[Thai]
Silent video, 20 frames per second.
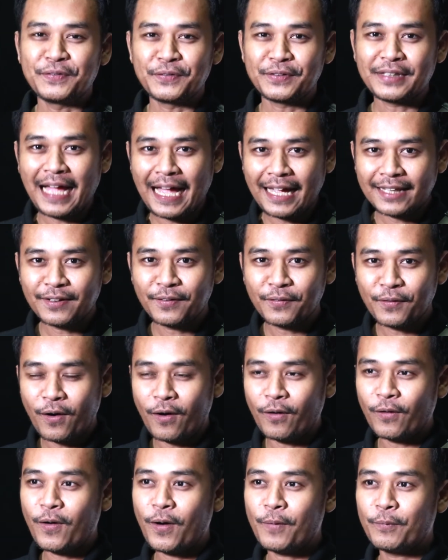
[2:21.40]
สุดท้ายต้องข
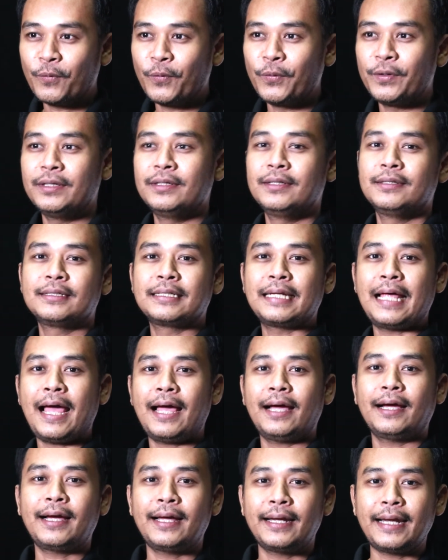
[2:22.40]
อขอบคุณทา
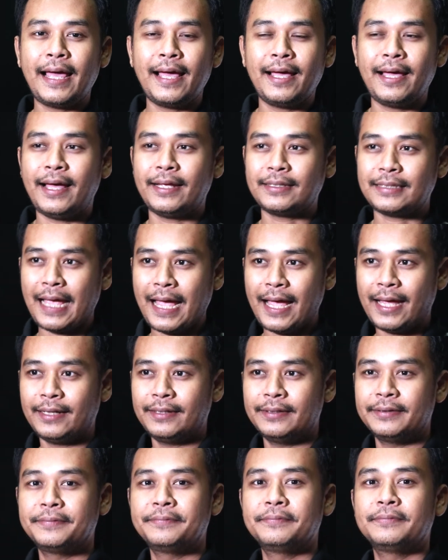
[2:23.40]
งคณะอาจาร
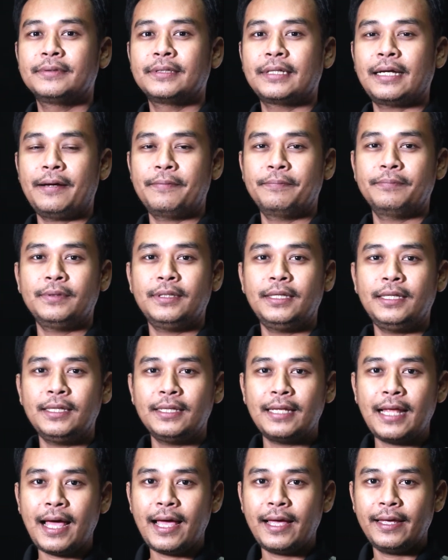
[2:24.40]
ย์ครับ ที่
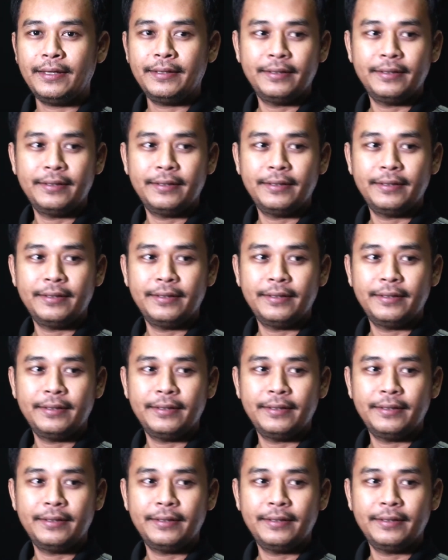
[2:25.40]
ได้